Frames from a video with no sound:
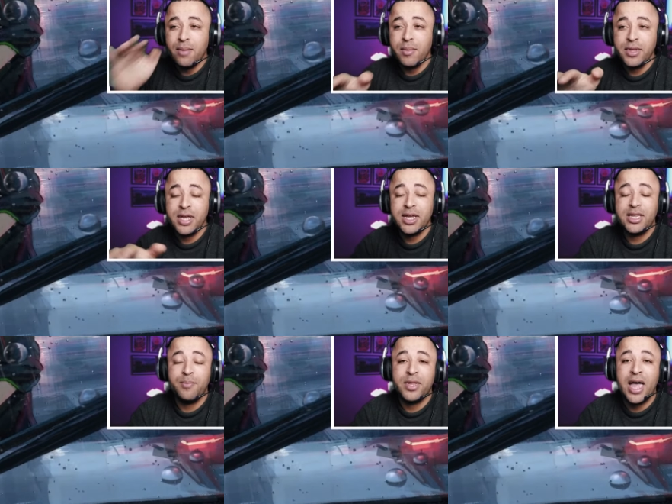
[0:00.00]
لما بدك
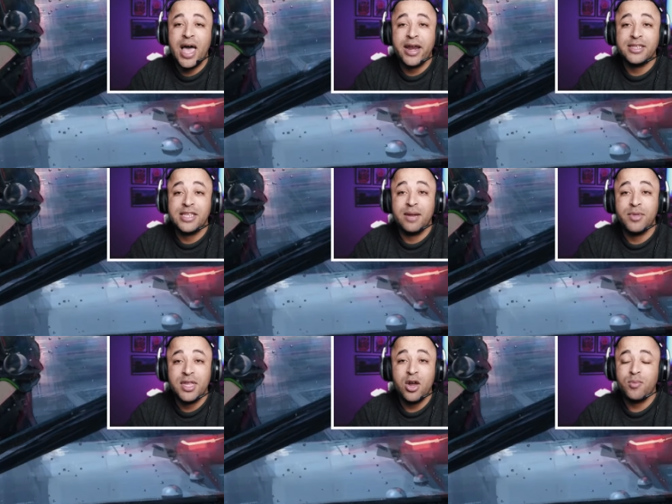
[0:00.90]
تثبتها هاي الرساله
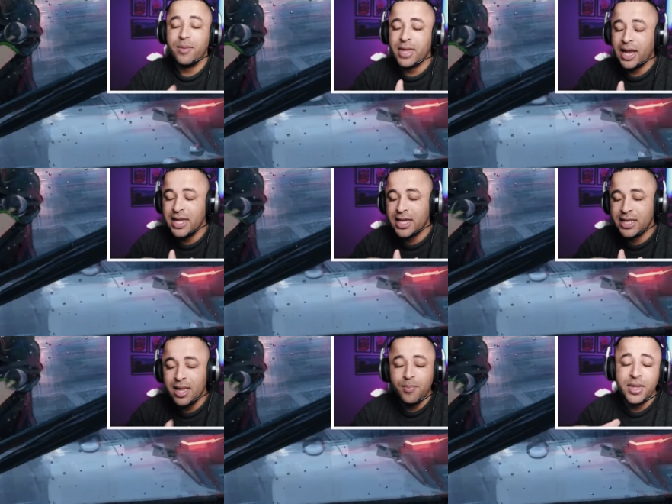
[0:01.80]
بتظهر وما بتخليك
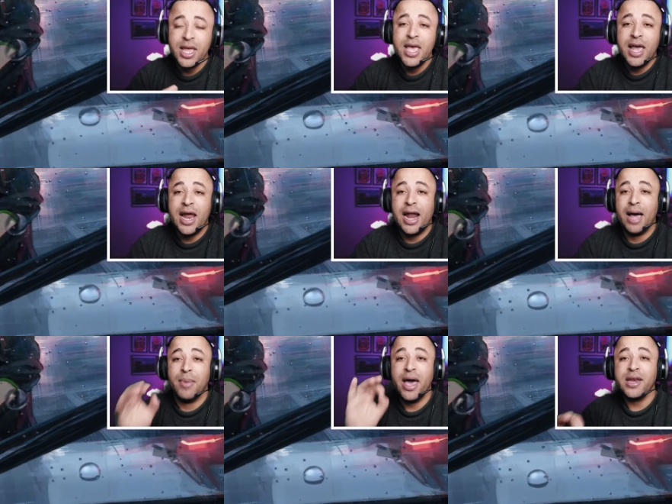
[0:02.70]
تثبت
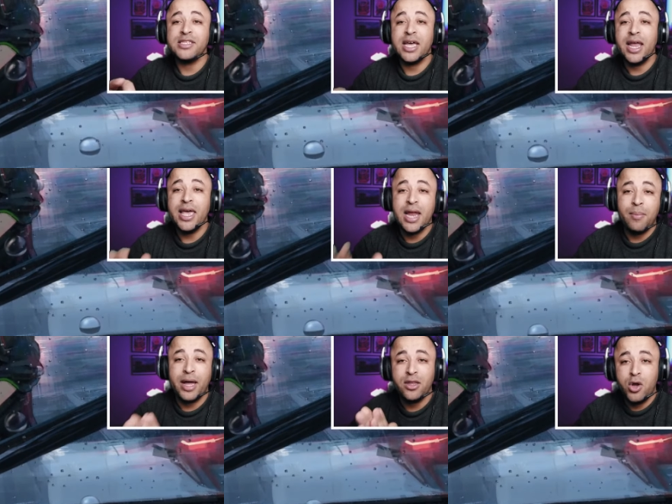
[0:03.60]
الالعاب هاي الرساله إلها
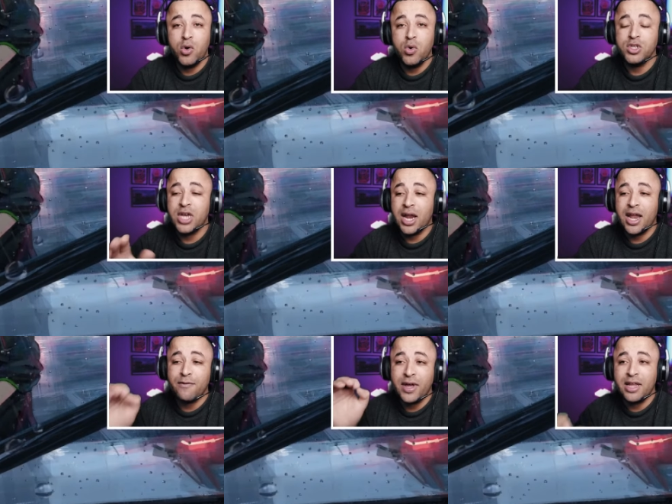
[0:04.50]
بعض الحلول ان شاء
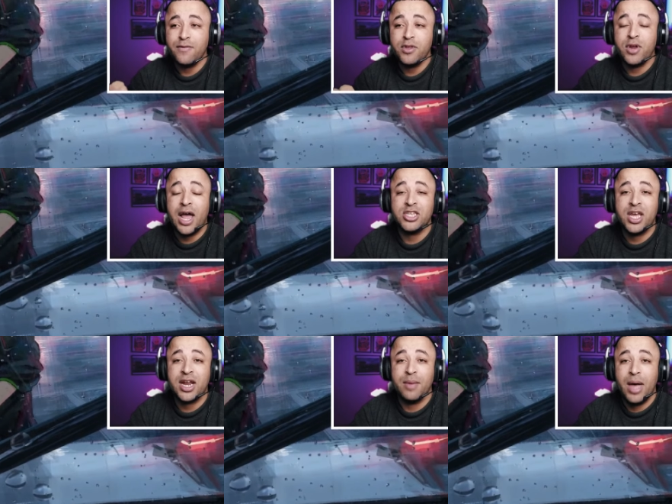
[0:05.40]
الله في هذا الفيديو راح
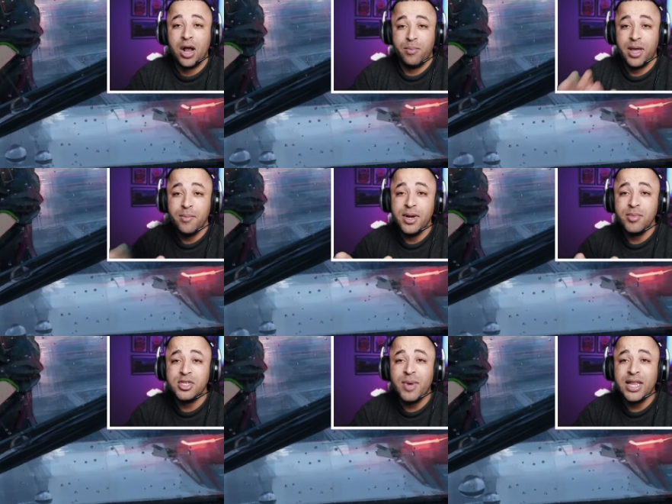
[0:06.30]
اشاركها معكم قبل
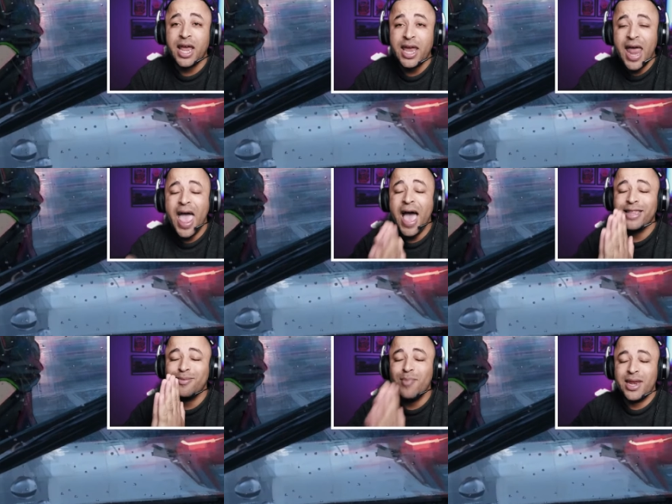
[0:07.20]
نبدا يا جماعه الخير
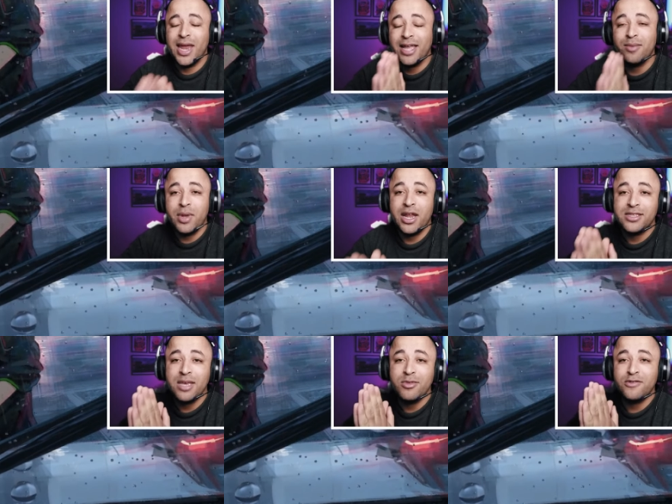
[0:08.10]
اتمنى اتمنى
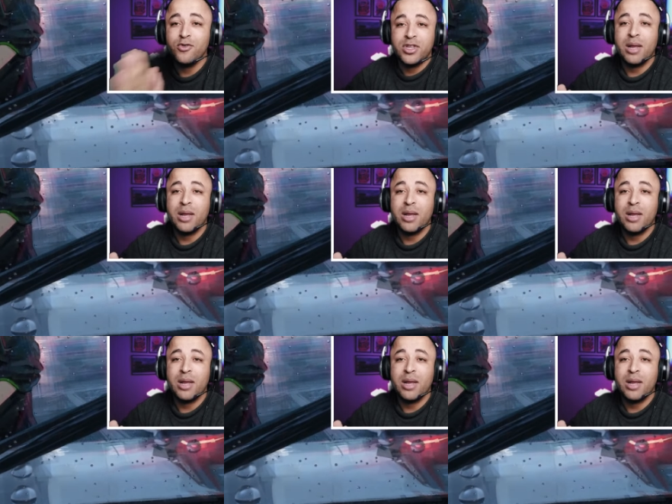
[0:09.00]
زي ما بتشوفون